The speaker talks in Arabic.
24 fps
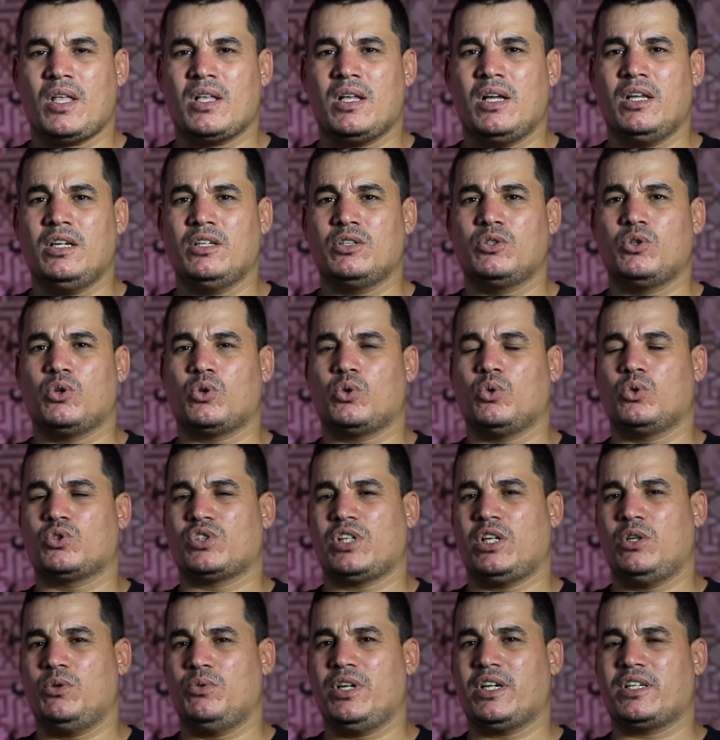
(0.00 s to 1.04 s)
هل
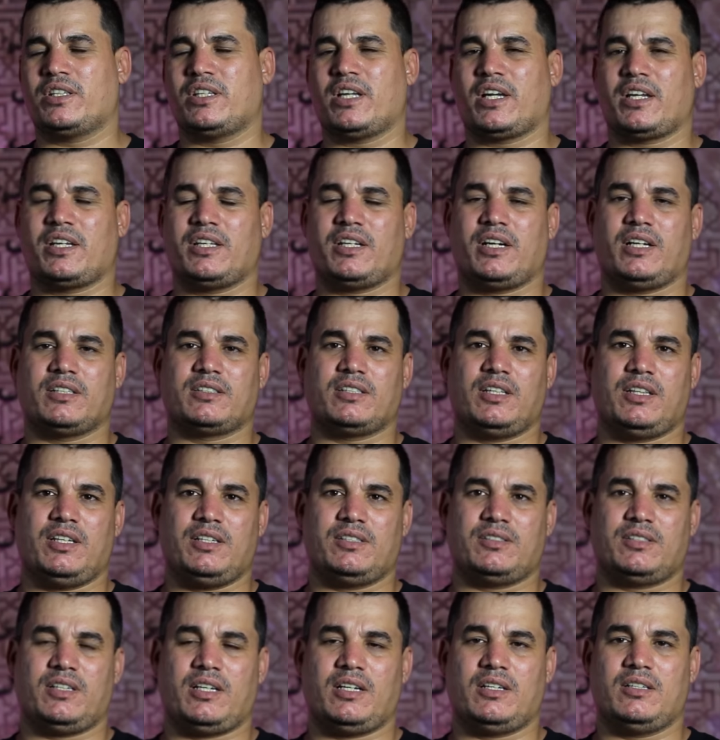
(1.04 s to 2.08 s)
الدروس هل هناك تغييرات هذه
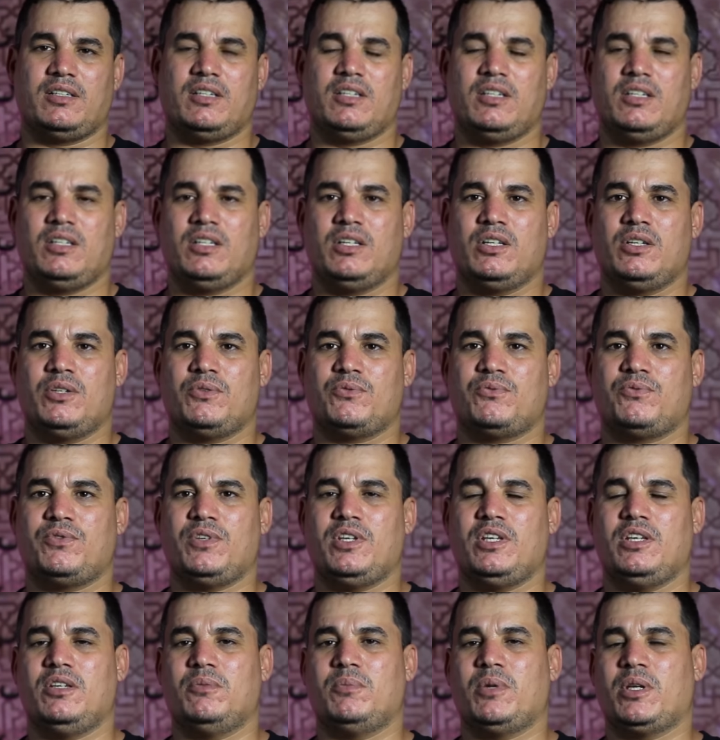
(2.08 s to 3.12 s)
السنه
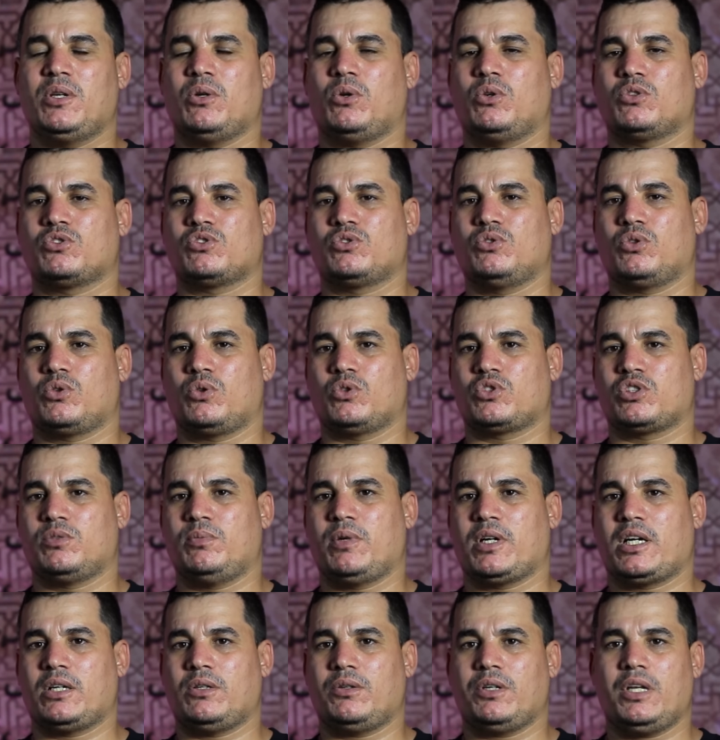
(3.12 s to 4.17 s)
فيما يخص دروس
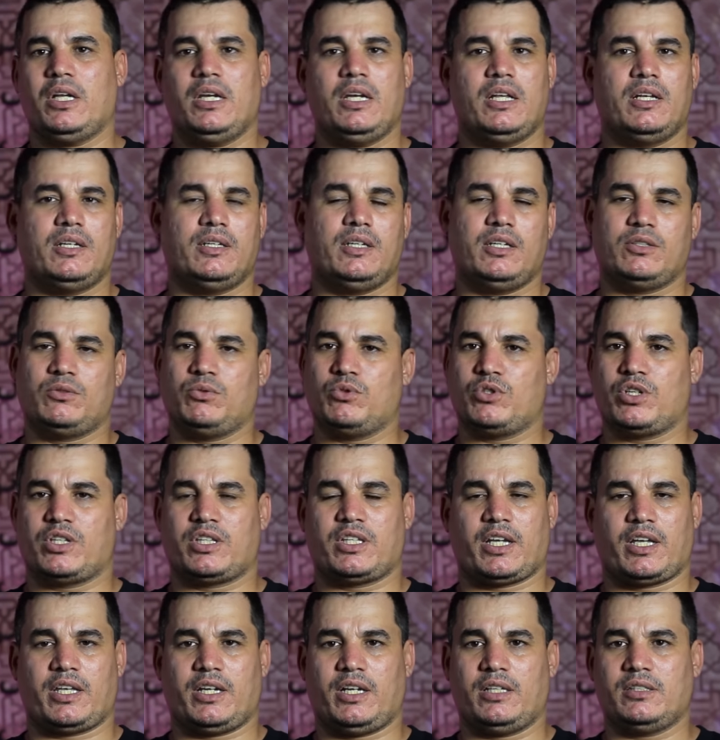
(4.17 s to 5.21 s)
البكالوريا لا لا توجد
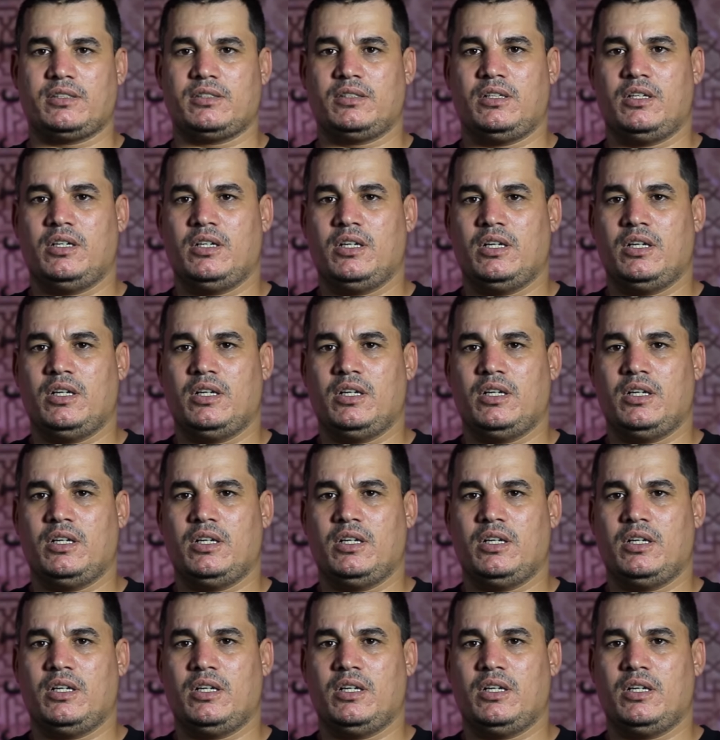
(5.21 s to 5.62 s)
تغييرات